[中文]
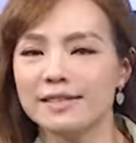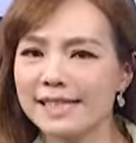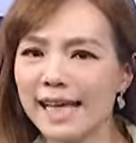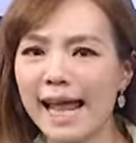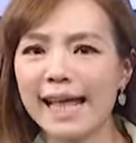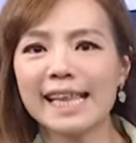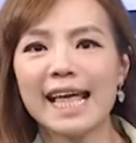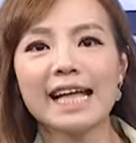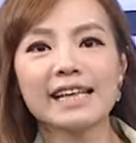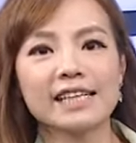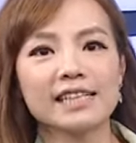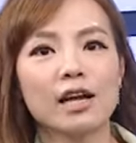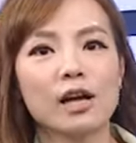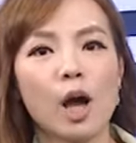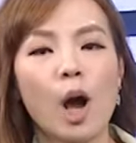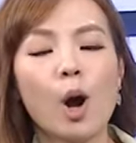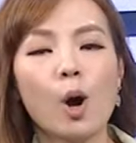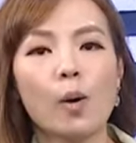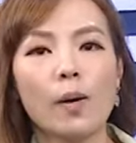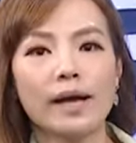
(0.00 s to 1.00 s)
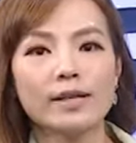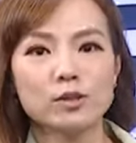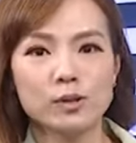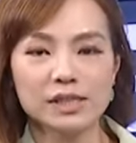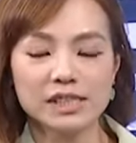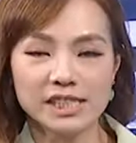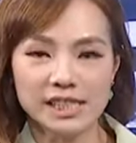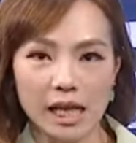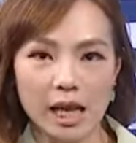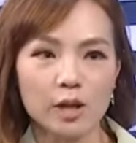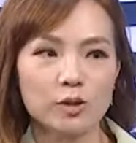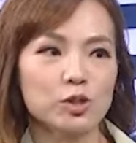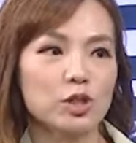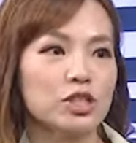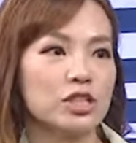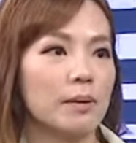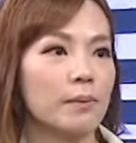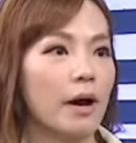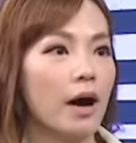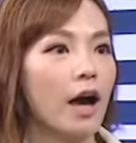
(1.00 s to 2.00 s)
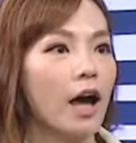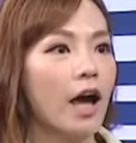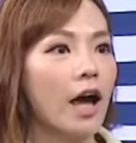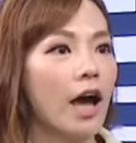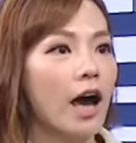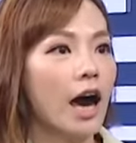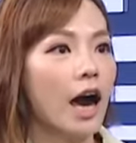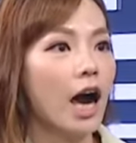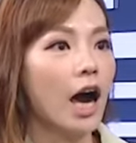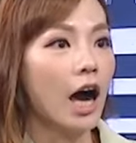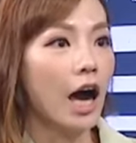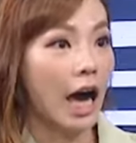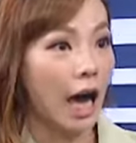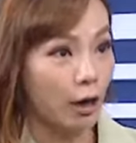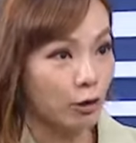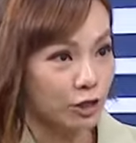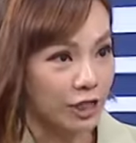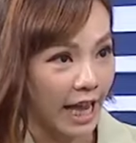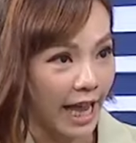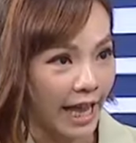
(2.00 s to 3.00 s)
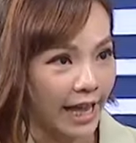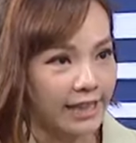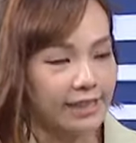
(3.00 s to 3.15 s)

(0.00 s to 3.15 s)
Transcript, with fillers: 再来，大家听到高红安最近想到的是什么？啊，豪宅，